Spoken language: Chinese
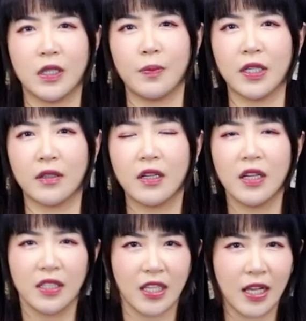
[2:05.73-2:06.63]
得病，
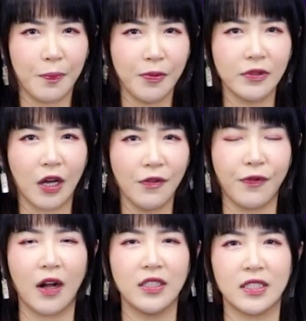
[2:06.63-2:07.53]
也不能
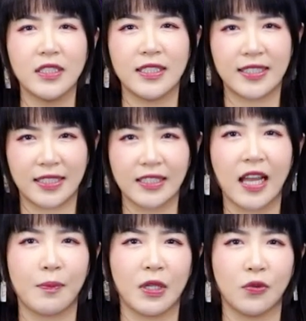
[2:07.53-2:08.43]
防止你携
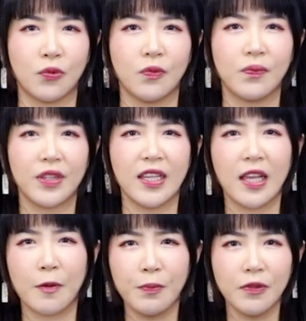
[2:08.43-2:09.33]
带病毒，
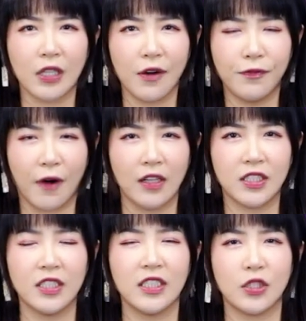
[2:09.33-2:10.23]
也不能防
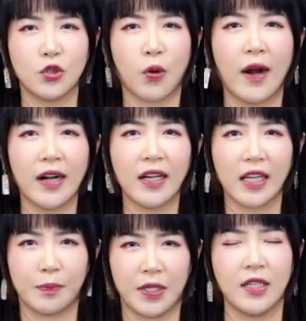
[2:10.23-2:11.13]
止你传染
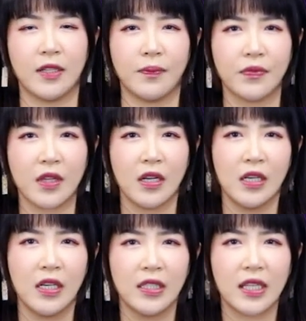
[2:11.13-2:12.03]
给别人。
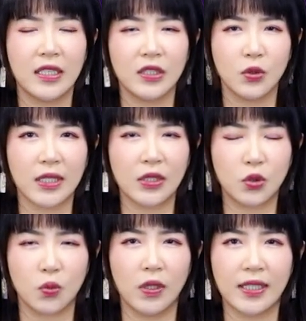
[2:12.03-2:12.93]
但是就在
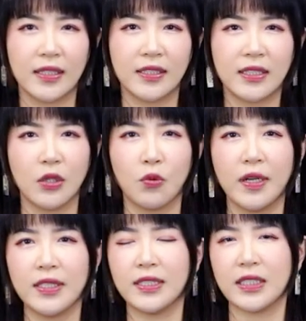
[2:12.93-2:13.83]
昨天的新
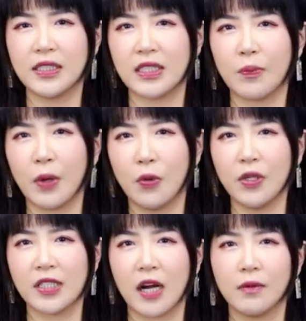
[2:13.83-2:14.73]
冠疫情简报
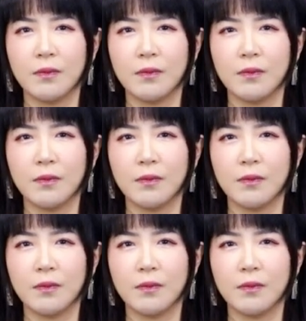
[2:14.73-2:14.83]
会上，